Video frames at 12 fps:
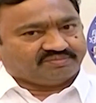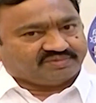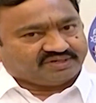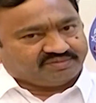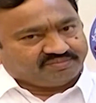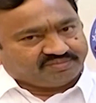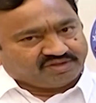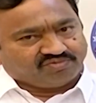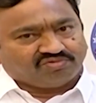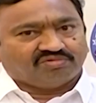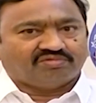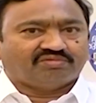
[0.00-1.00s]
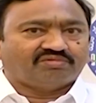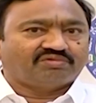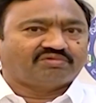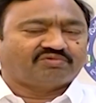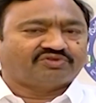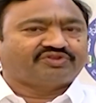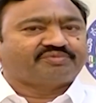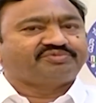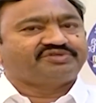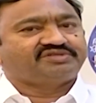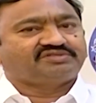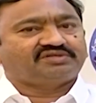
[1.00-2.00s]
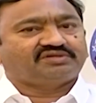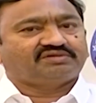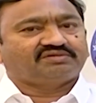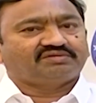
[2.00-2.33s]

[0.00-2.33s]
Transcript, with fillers: మరి మేము కొంత అప్పు చేసి